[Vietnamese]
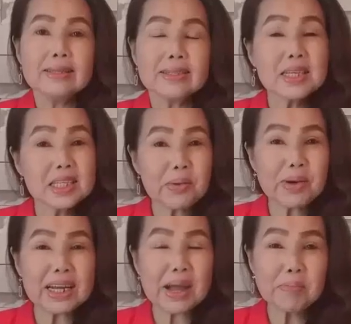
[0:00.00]
xin chào
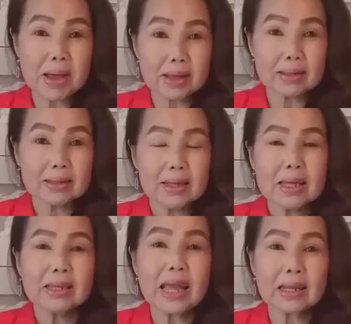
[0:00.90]
mừng các bạn
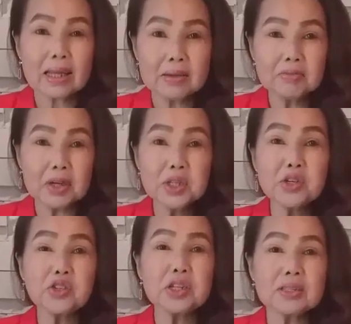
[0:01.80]
đang đến với
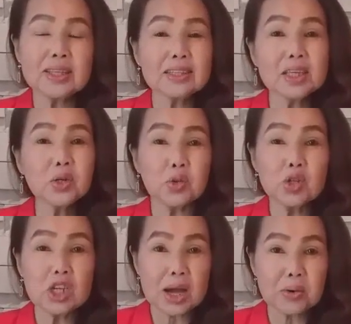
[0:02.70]
chương trình tin tức của
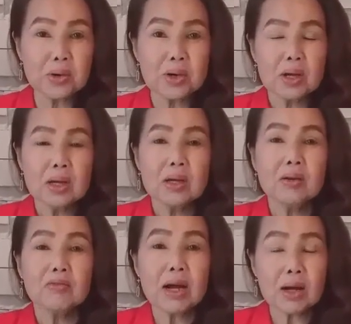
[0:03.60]
sao
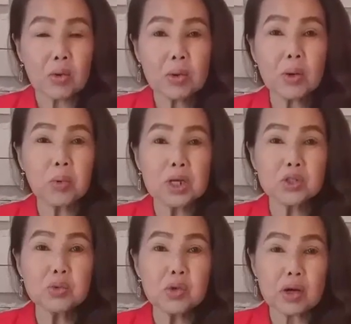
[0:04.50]
và cũng không quên
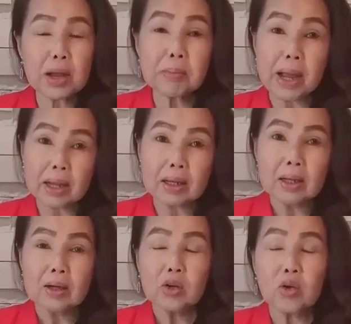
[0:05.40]
chúc cho các bạn
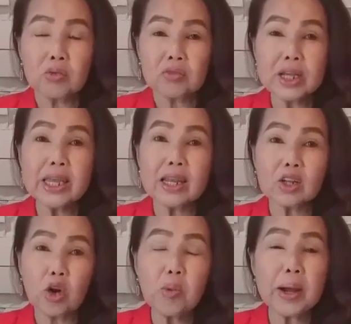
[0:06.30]
cùng với gia đình
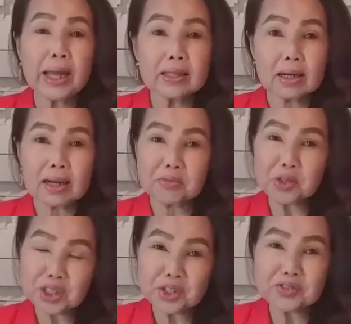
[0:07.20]
có một ngày thật là
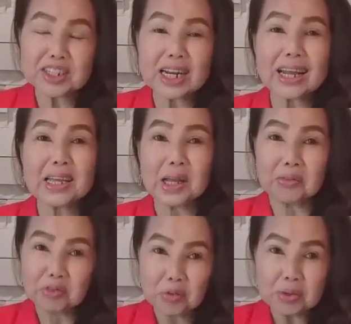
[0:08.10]
vui tươi và tràn đầy hạnh
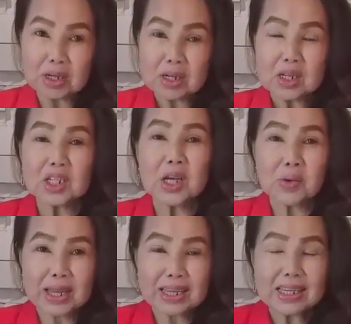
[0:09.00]
phúc. Sau
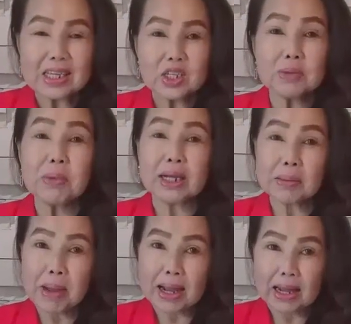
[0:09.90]
đây, xin mời
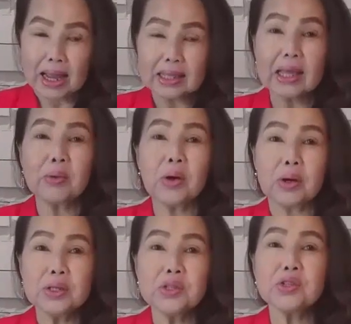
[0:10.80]
các bạn hãy theo dõi
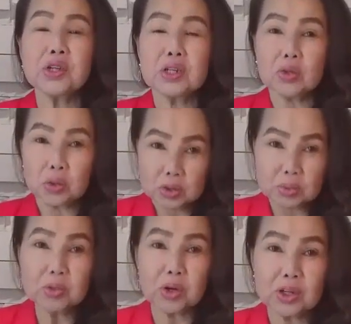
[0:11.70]
chương trình của
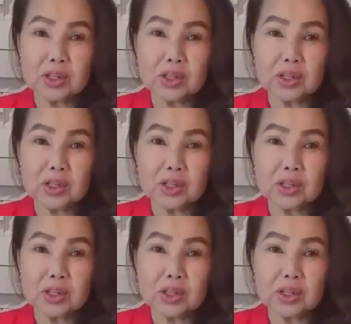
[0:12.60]
chúng tôi.